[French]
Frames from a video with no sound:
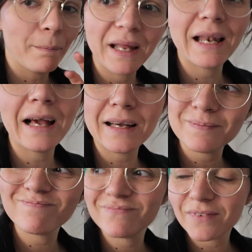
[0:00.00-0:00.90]
Mais
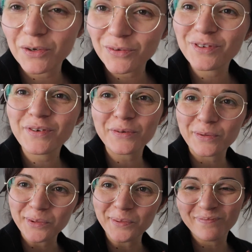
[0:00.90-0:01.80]
là,
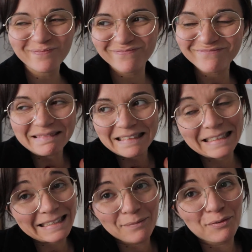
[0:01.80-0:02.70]
euh,
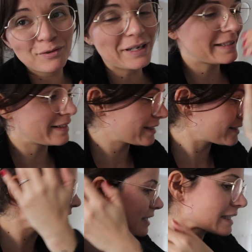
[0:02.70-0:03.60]
c'est plus
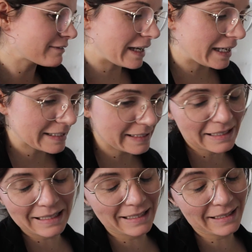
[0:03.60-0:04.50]
l'été, c'est voilà,
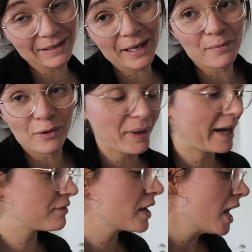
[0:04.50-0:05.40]
c'est hein, bon
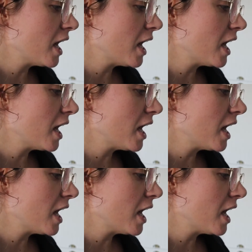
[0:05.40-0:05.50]
bref.